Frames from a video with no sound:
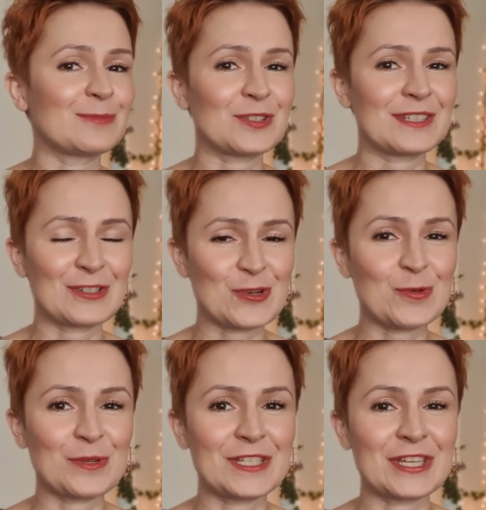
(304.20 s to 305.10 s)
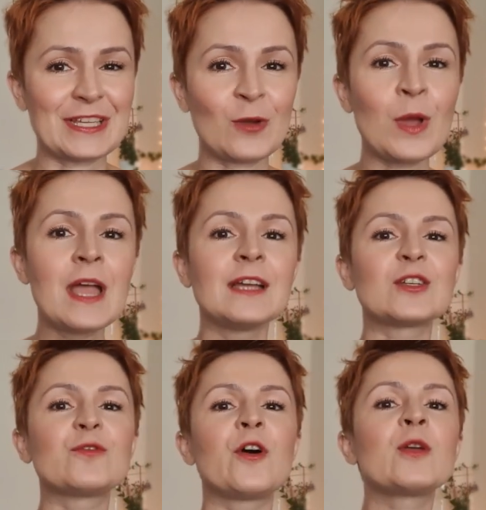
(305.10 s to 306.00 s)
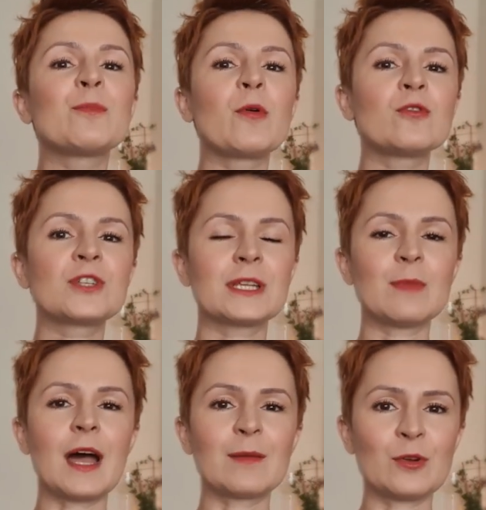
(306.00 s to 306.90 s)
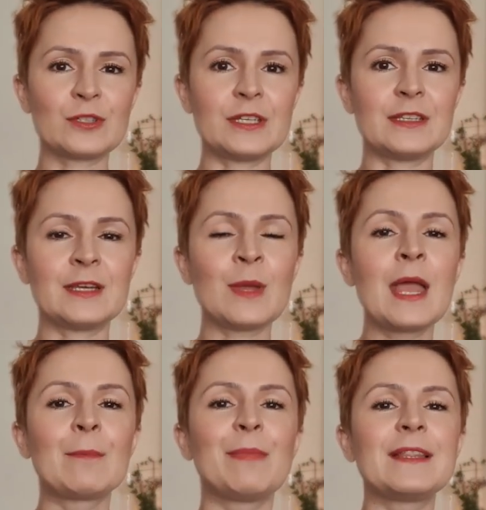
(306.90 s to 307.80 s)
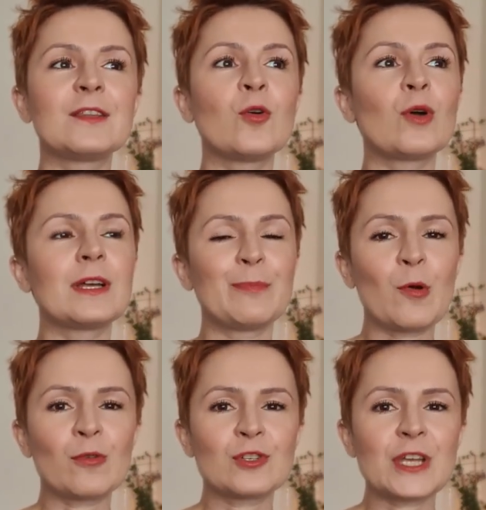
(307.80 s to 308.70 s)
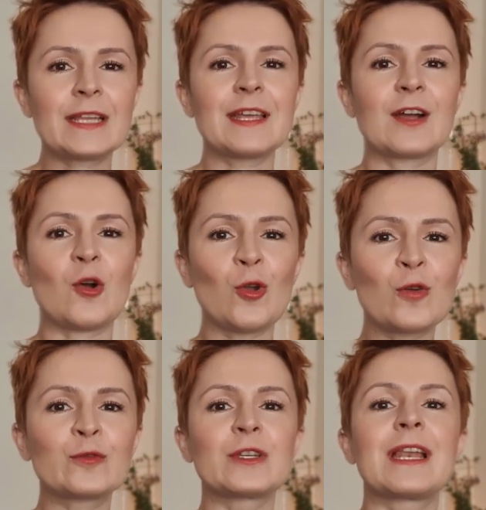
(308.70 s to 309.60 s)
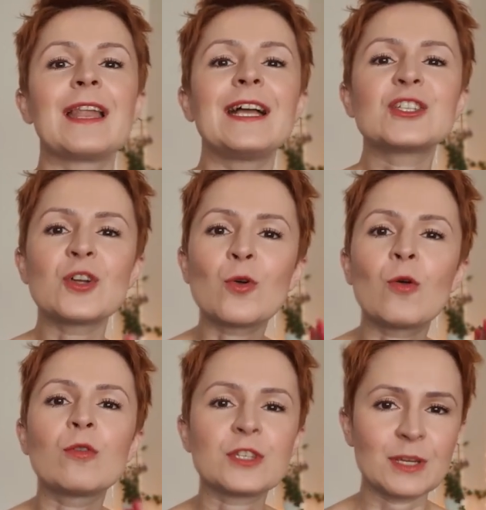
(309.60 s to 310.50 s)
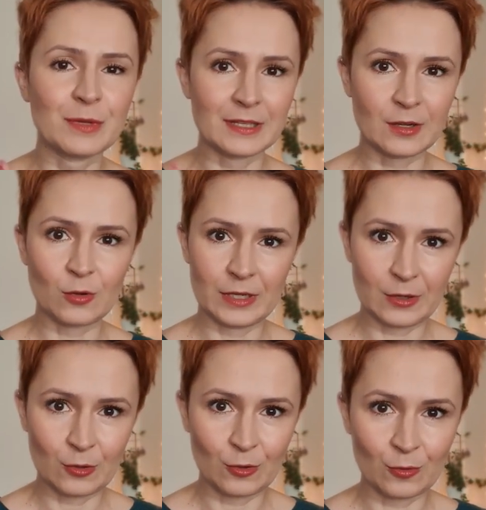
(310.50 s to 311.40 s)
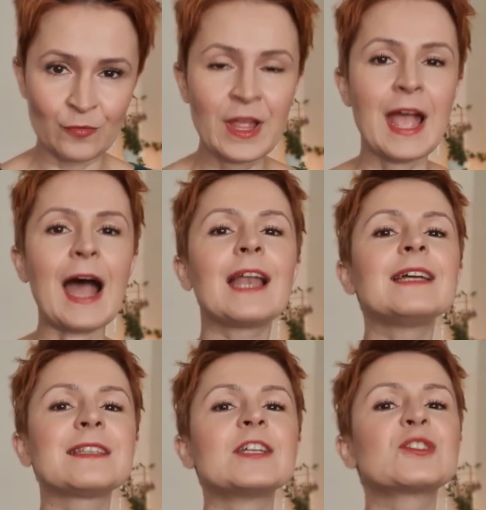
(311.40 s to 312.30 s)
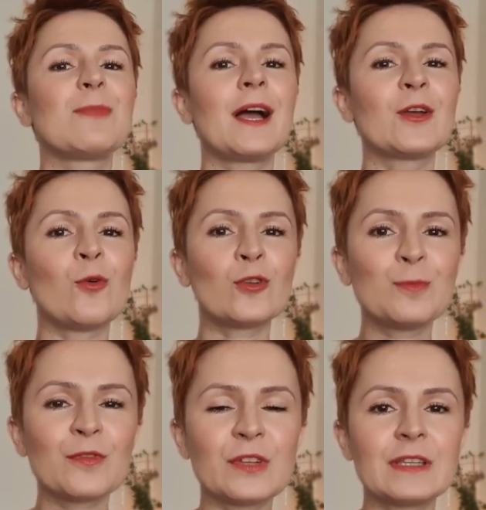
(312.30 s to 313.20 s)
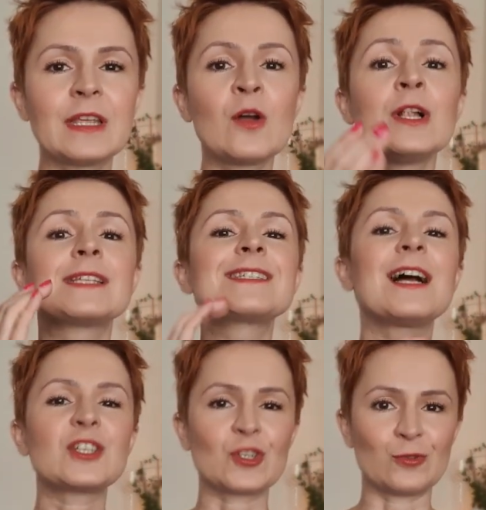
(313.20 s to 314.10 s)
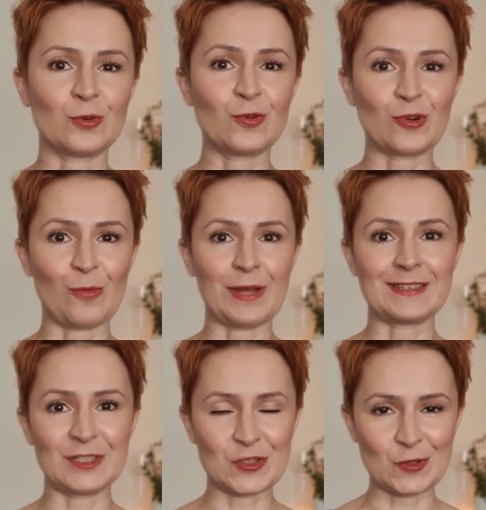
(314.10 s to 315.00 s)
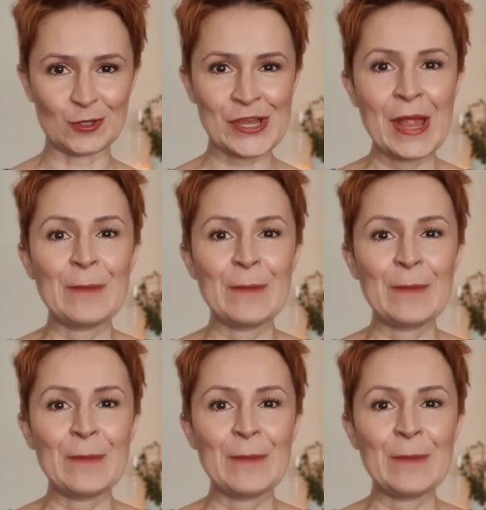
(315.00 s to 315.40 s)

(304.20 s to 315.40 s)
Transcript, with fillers: czy zgaszoną jesienią, to Twoim połączeniem harmonijnym będą połączenia kolorów, które leżą koło siebie na kole kolorów, ale też mają odpowiednio zgaszoną chromatyczność.